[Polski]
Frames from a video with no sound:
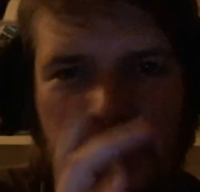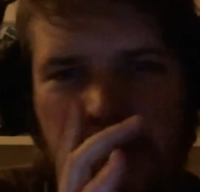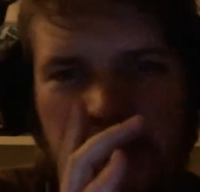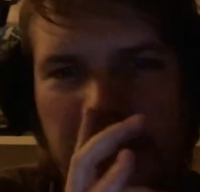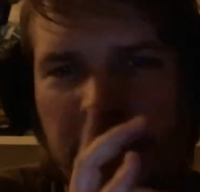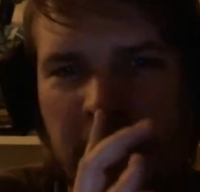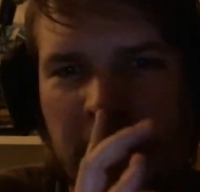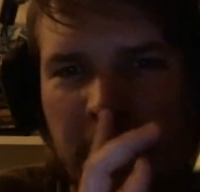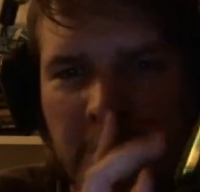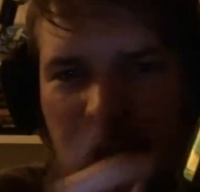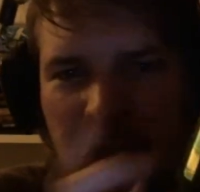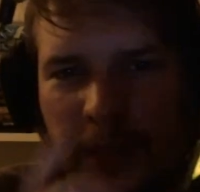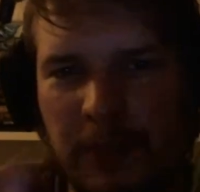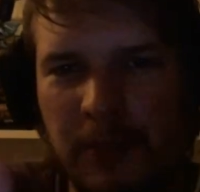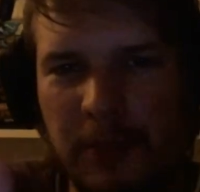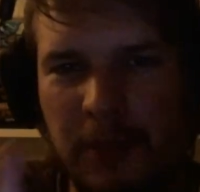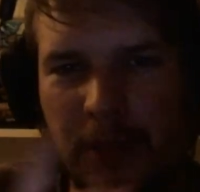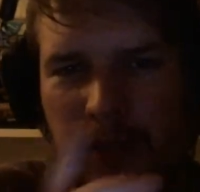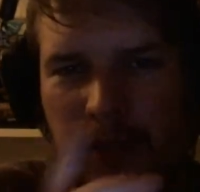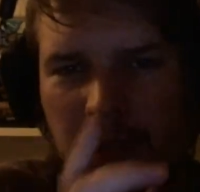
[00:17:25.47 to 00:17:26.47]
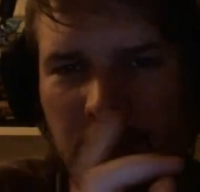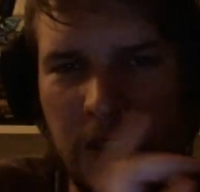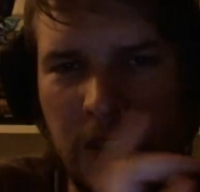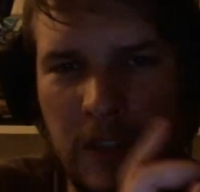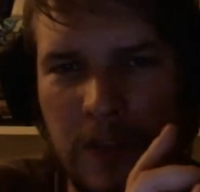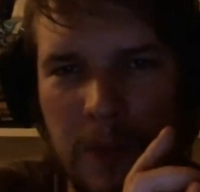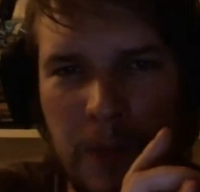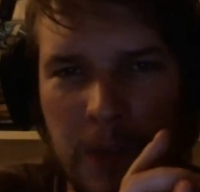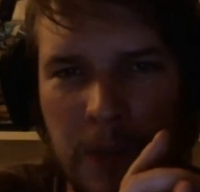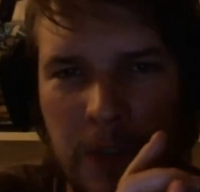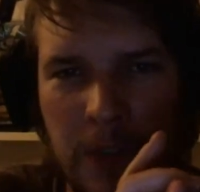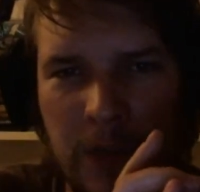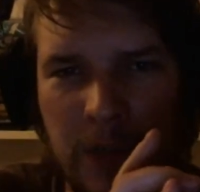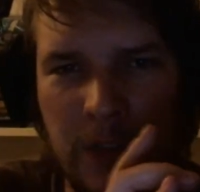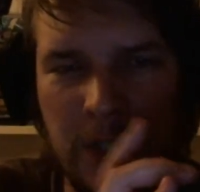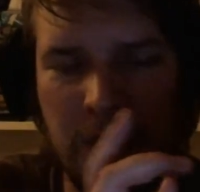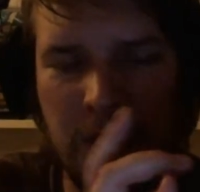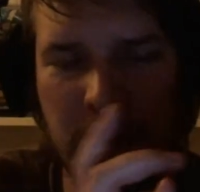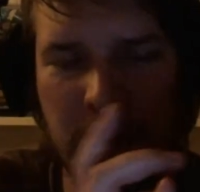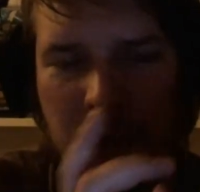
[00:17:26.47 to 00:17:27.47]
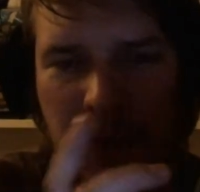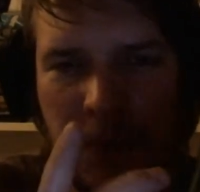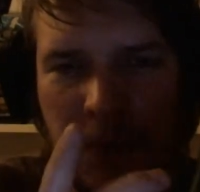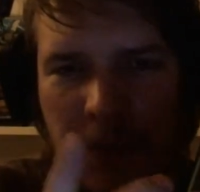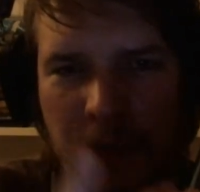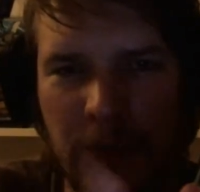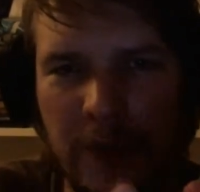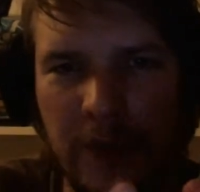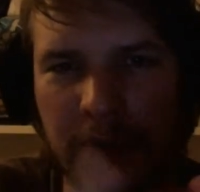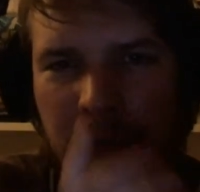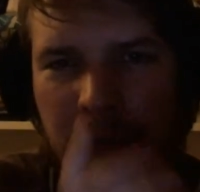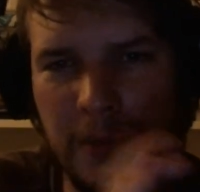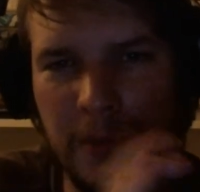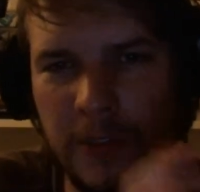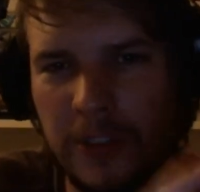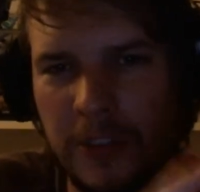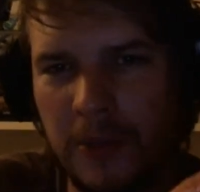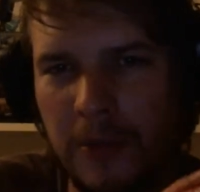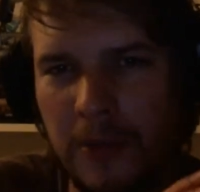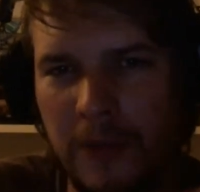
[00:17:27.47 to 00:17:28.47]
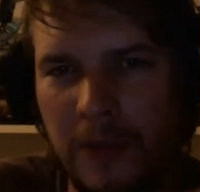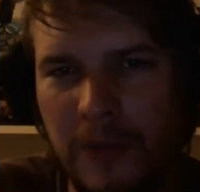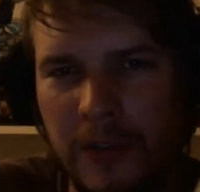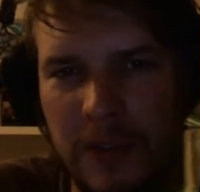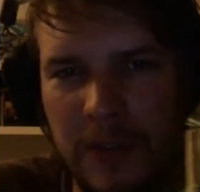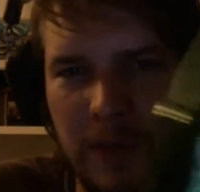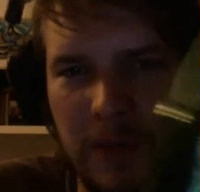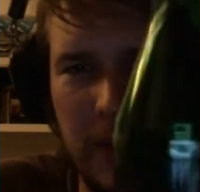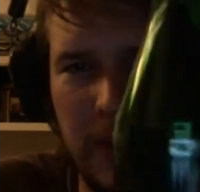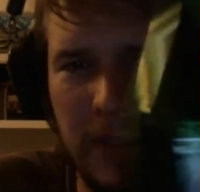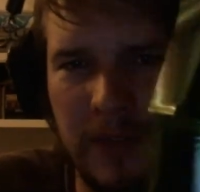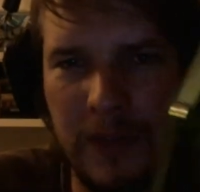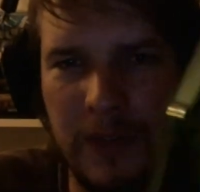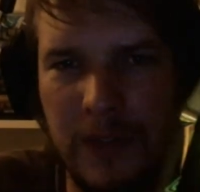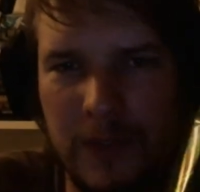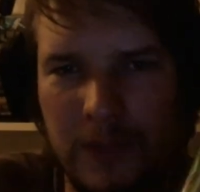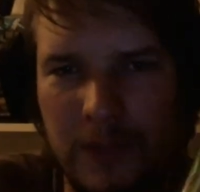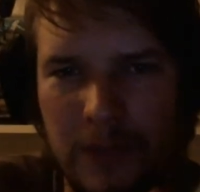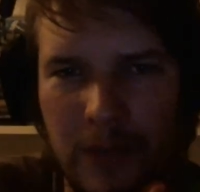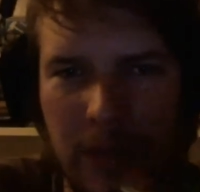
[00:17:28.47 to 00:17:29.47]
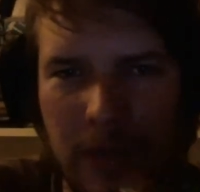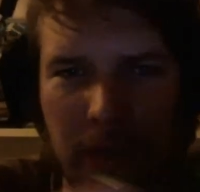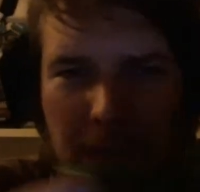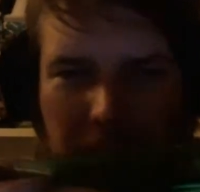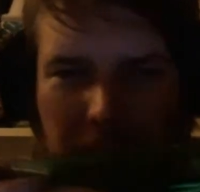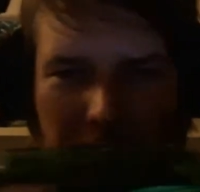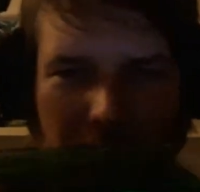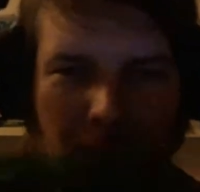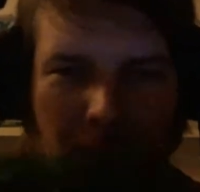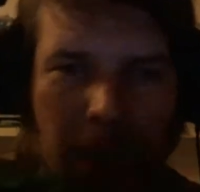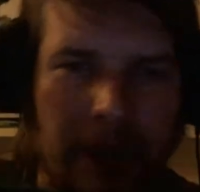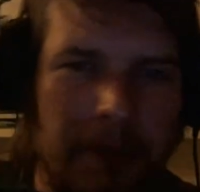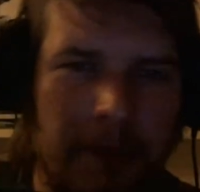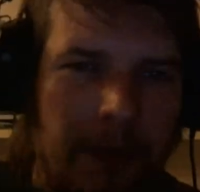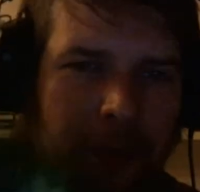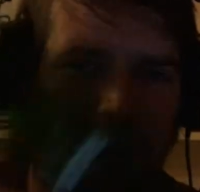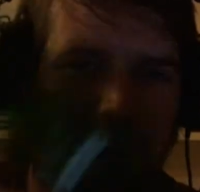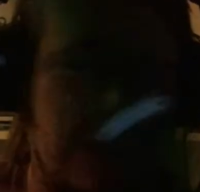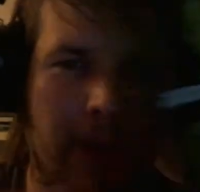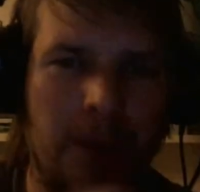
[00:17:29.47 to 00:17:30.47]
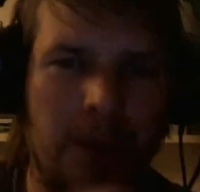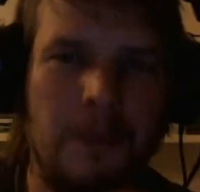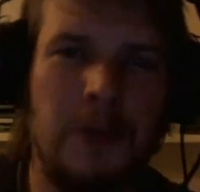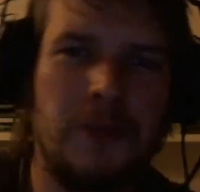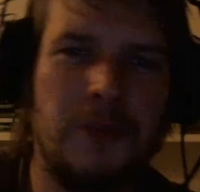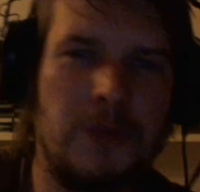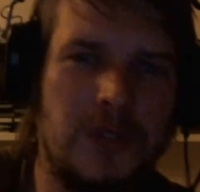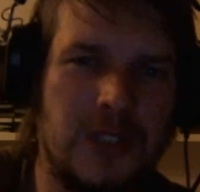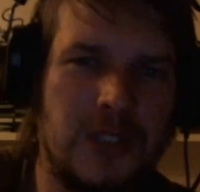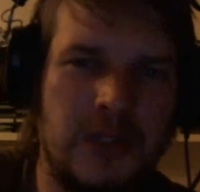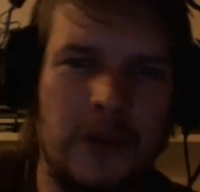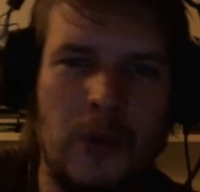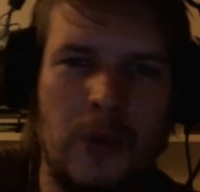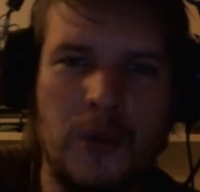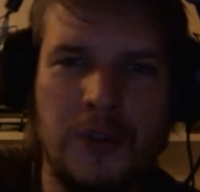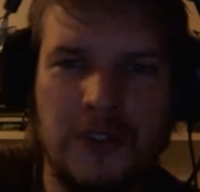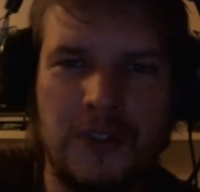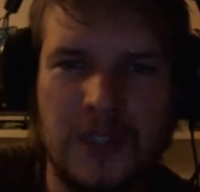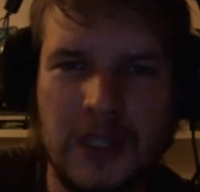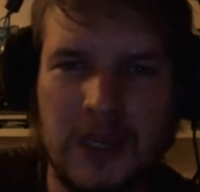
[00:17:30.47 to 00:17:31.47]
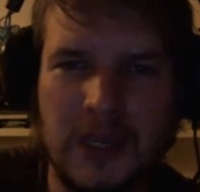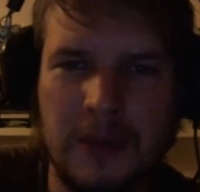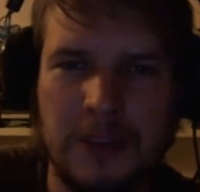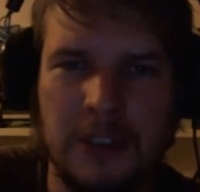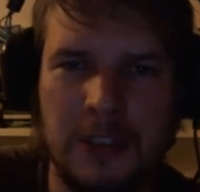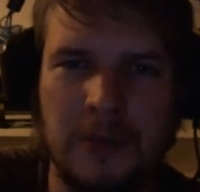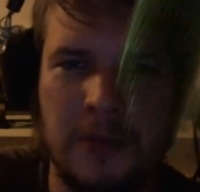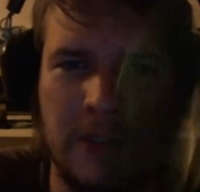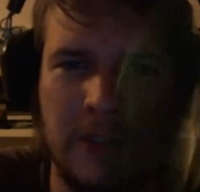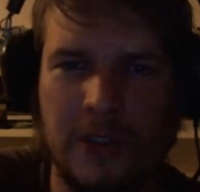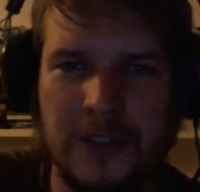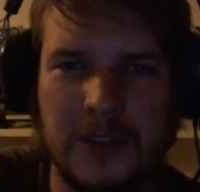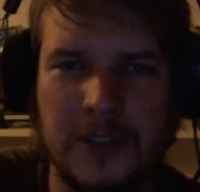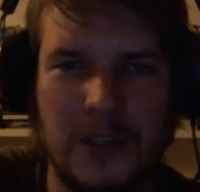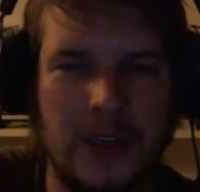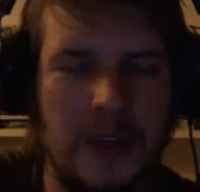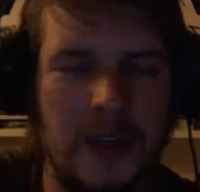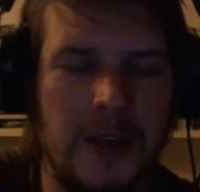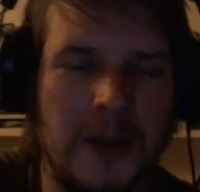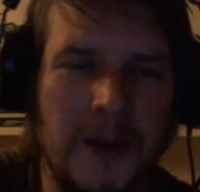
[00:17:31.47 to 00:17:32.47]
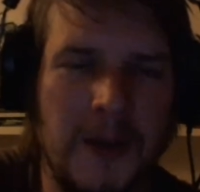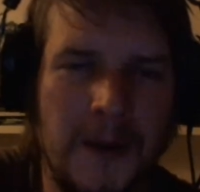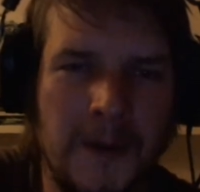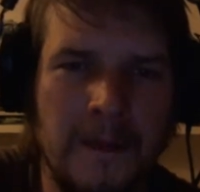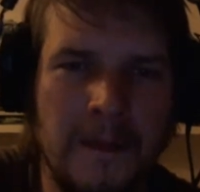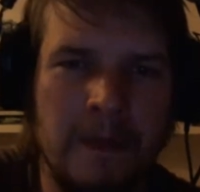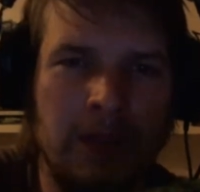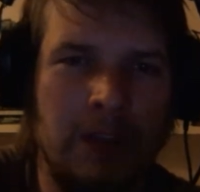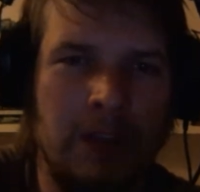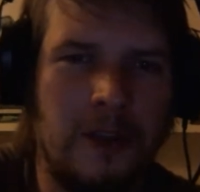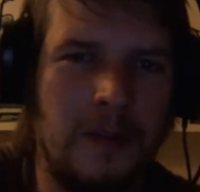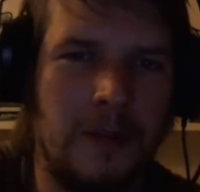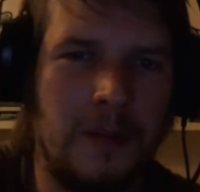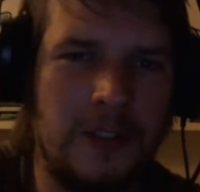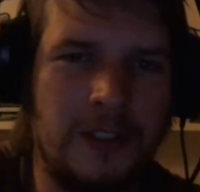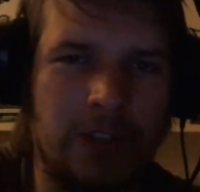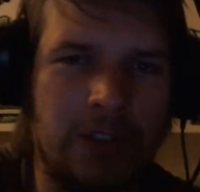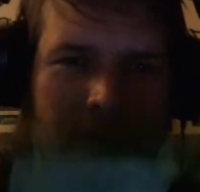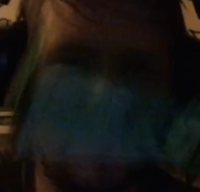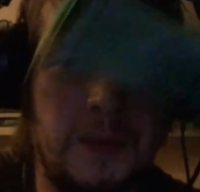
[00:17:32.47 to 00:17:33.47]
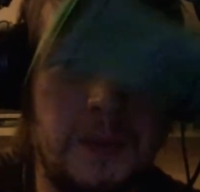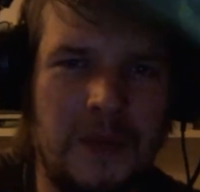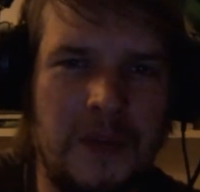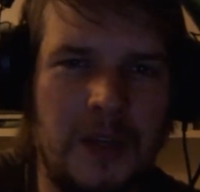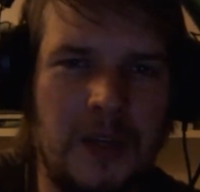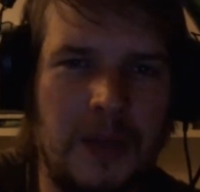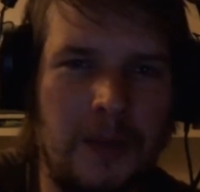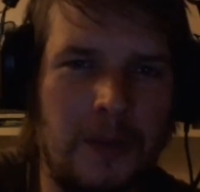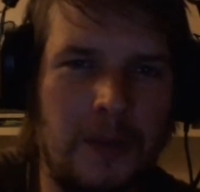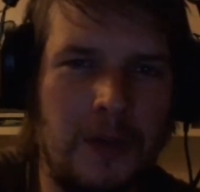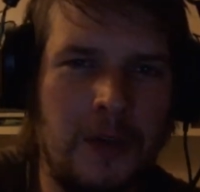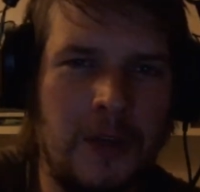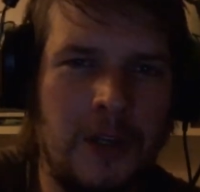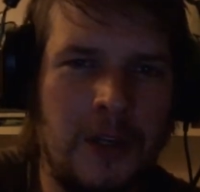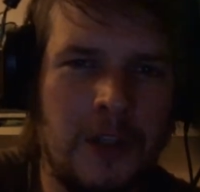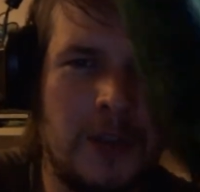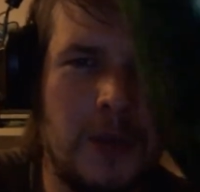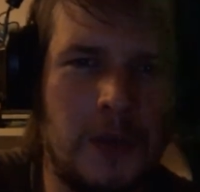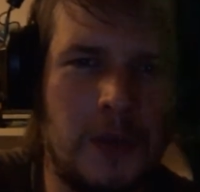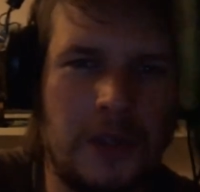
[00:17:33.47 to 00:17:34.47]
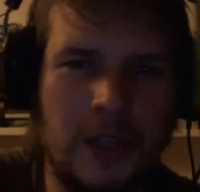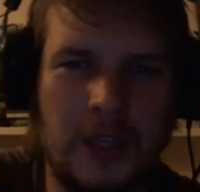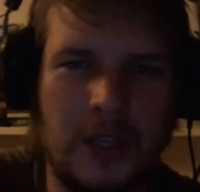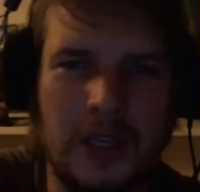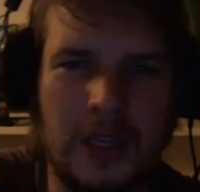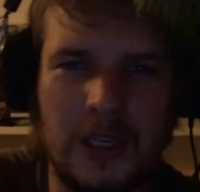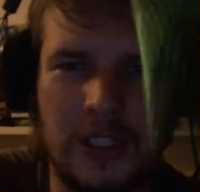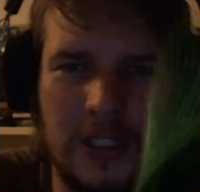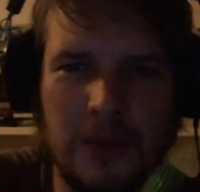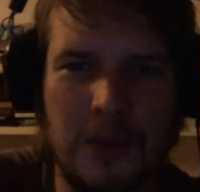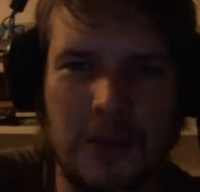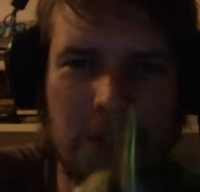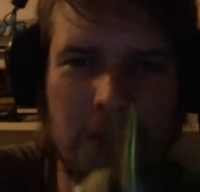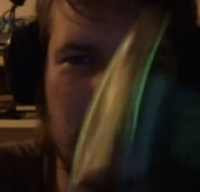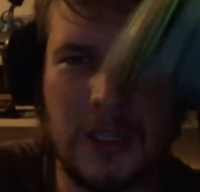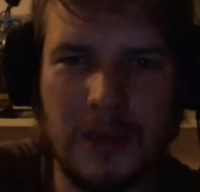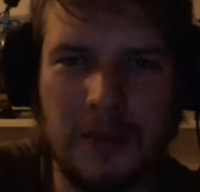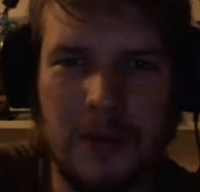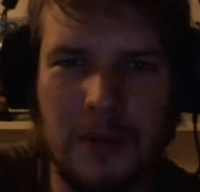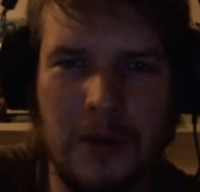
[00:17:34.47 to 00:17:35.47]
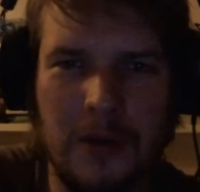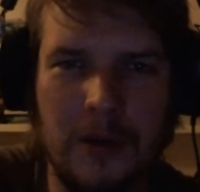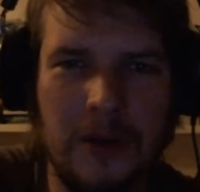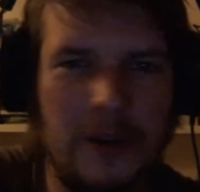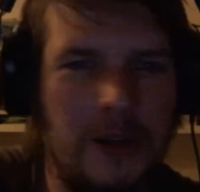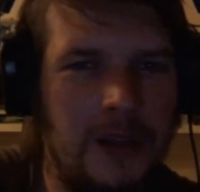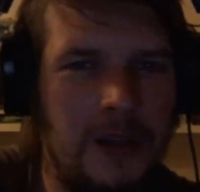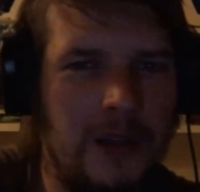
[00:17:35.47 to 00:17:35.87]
Plik będzie tak przygotowany, że będzie wystarczało zmienić fonty, będziecie mieli własną nazwę, tam nie wiem. Ja będę mieszkał na ulicy Kazimierzowskiej, to będzie to pewnie albo Słodki Kazimierz, albo